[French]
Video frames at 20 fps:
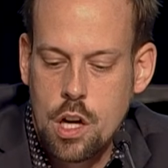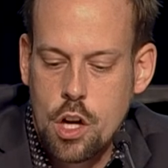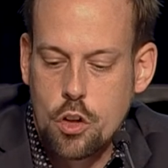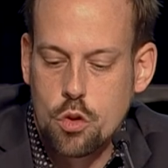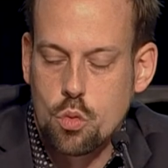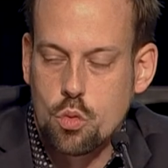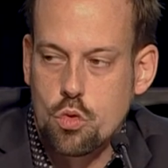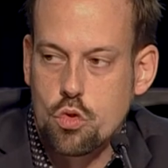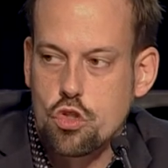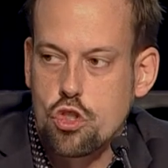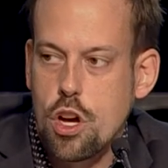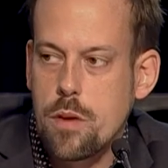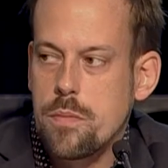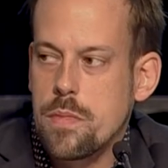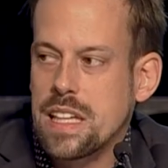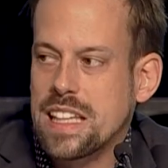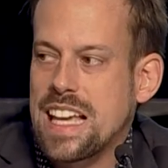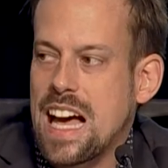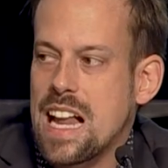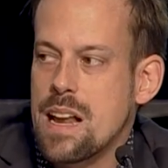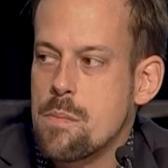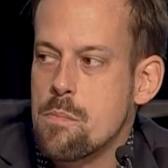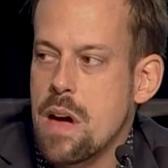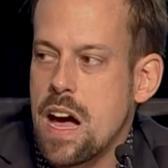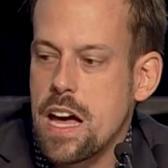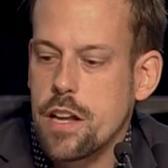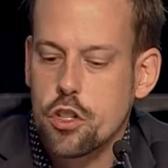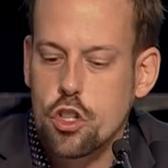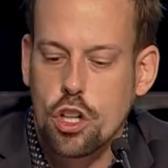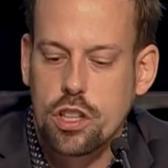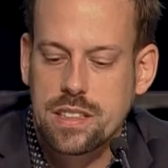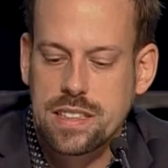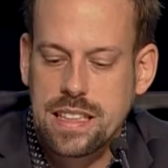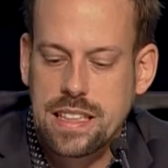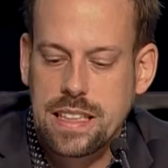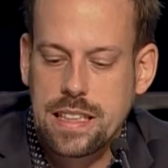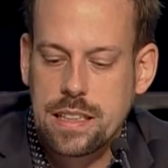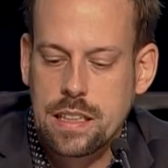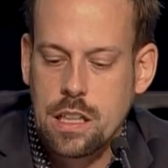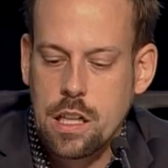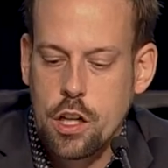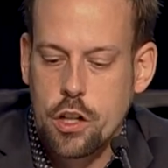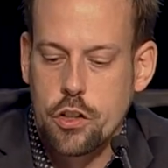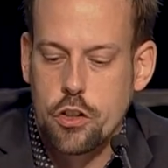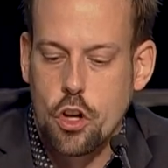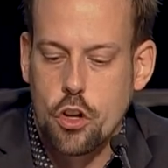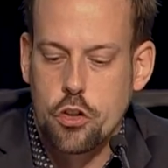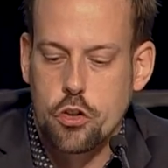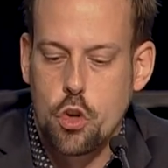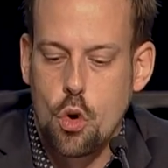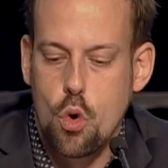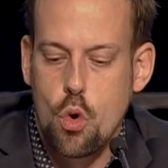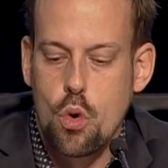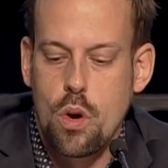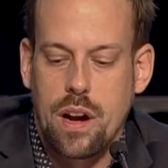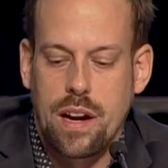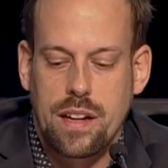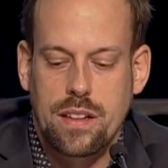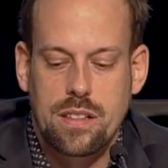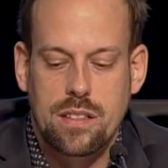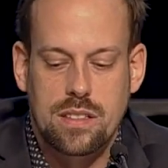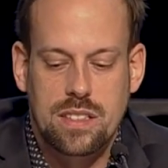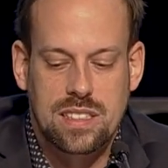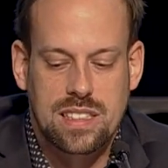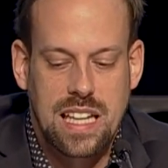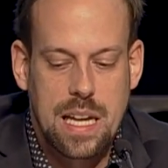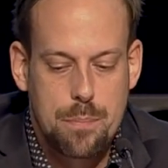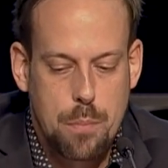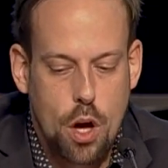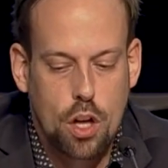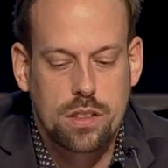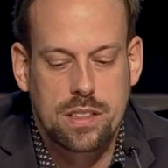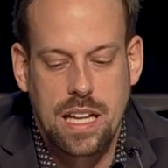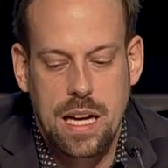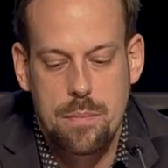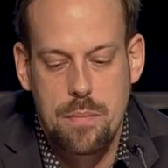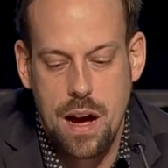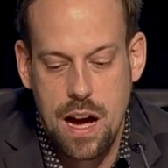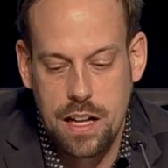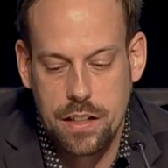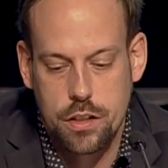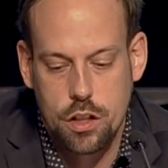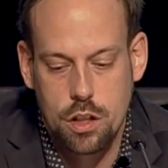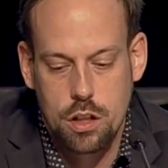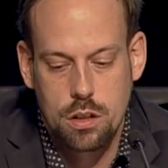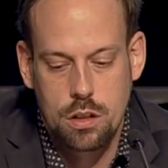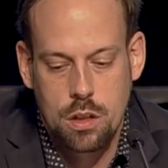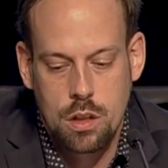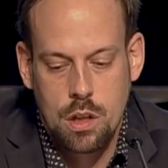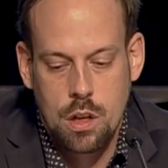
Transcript: nous nous sommes également dotés de deux importants mandats